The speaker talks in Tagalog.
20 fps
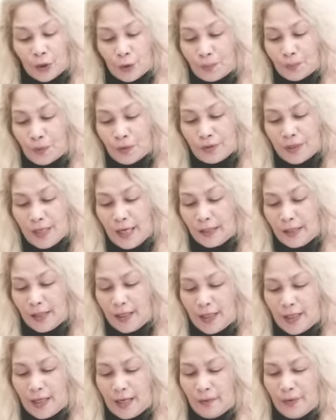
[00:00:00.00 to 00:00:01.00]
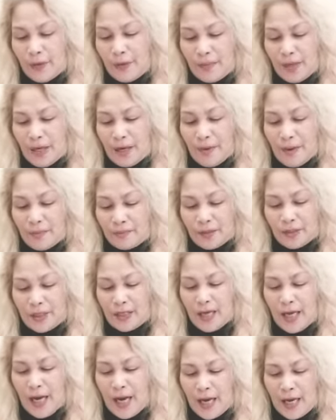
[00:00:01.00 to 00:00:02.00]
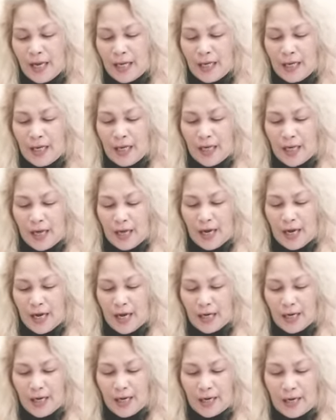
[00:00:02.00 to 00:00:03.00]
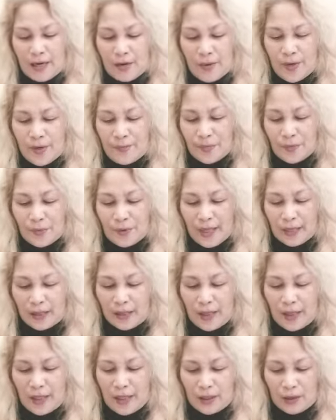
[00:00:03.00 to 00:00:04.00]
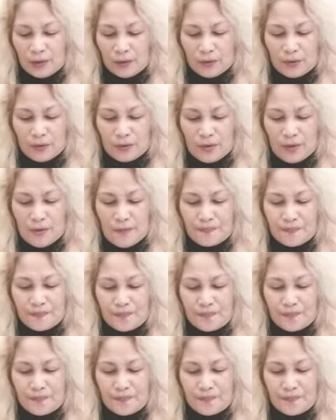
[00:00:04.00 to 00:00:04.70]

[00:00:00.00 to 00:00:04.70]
Dito po sa ating gagawin mga mamsi ay uh, gagawin po natin ito.